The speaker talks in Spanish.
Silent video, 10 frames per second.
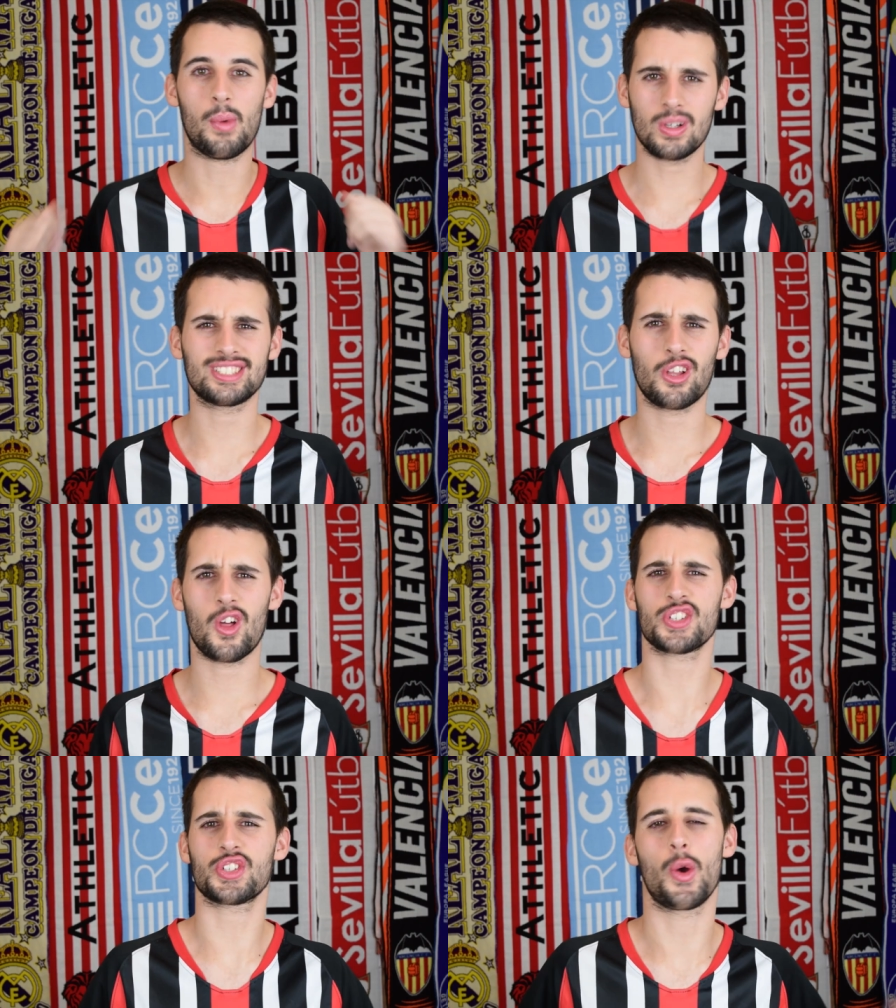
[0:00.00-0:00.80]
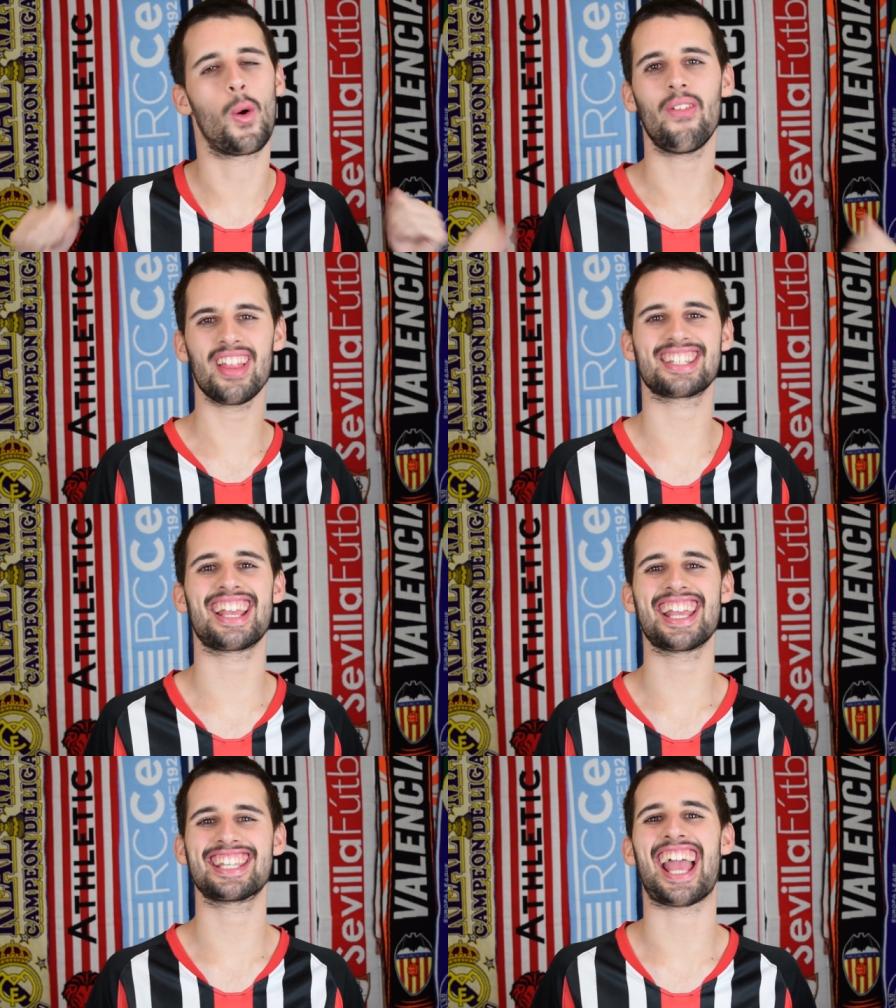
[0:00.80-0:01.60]
Muy buenas a todos, soy Juan
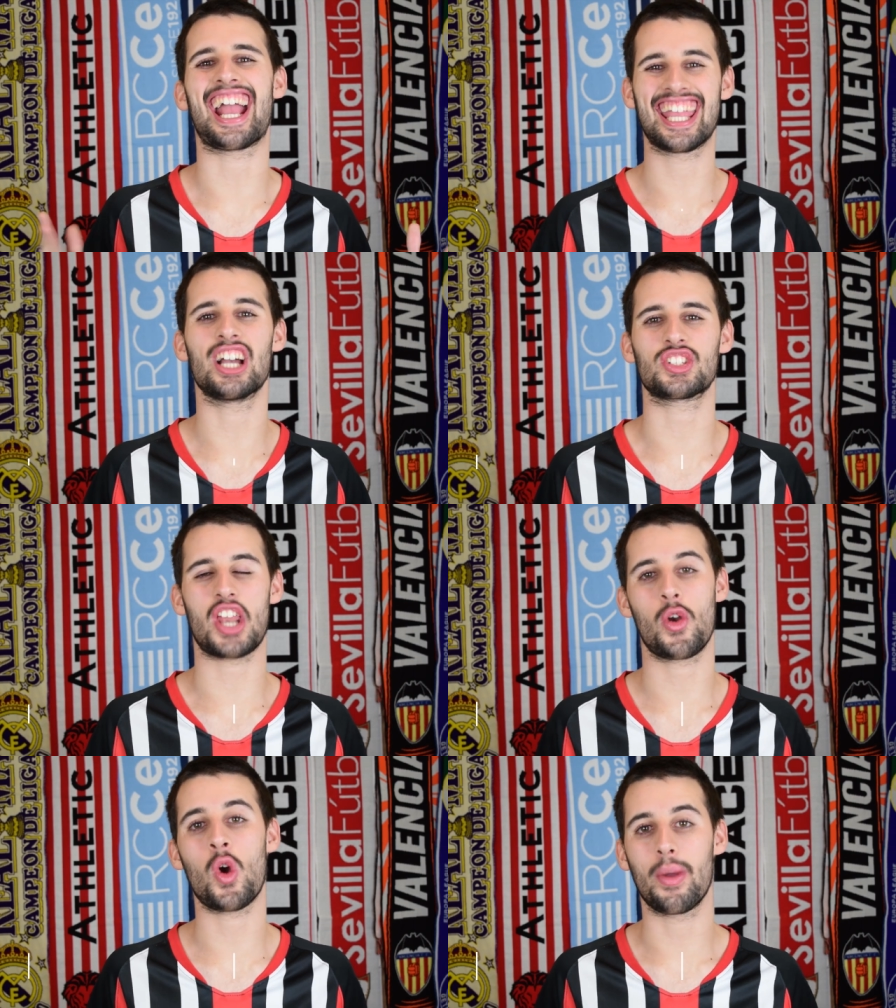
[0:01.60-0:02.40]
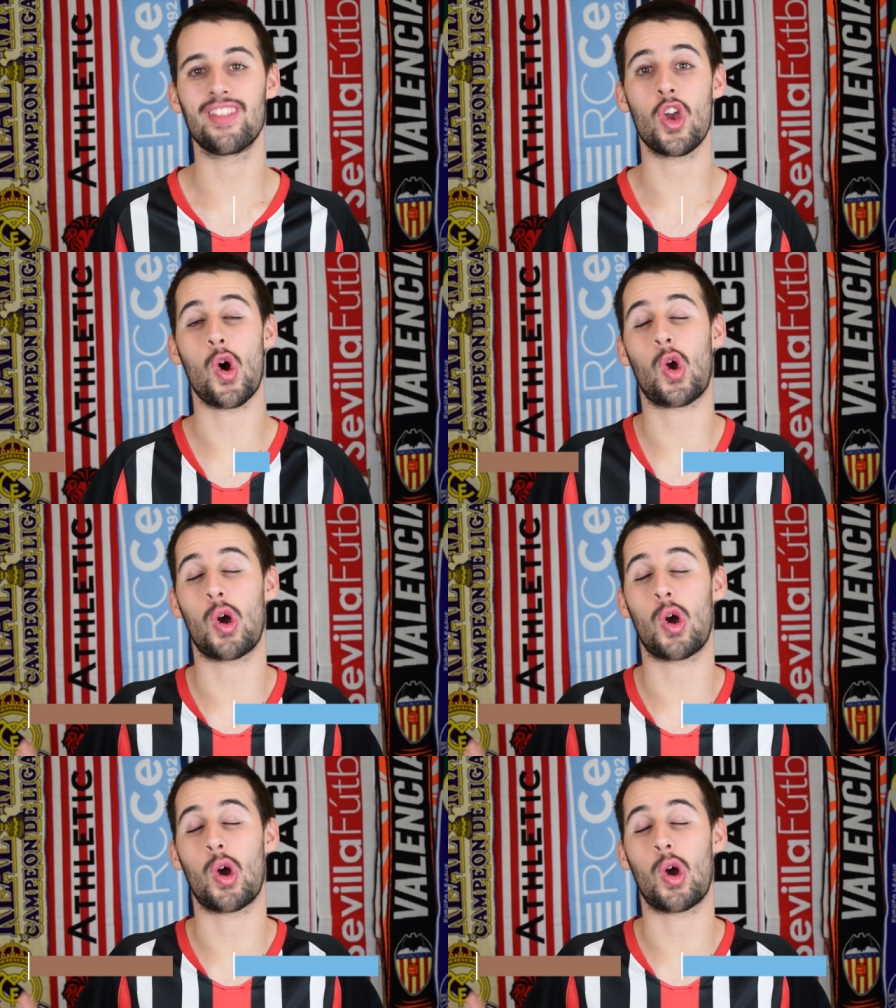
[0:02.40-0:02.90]
6 y aquí os traigo un nuevo vídeo.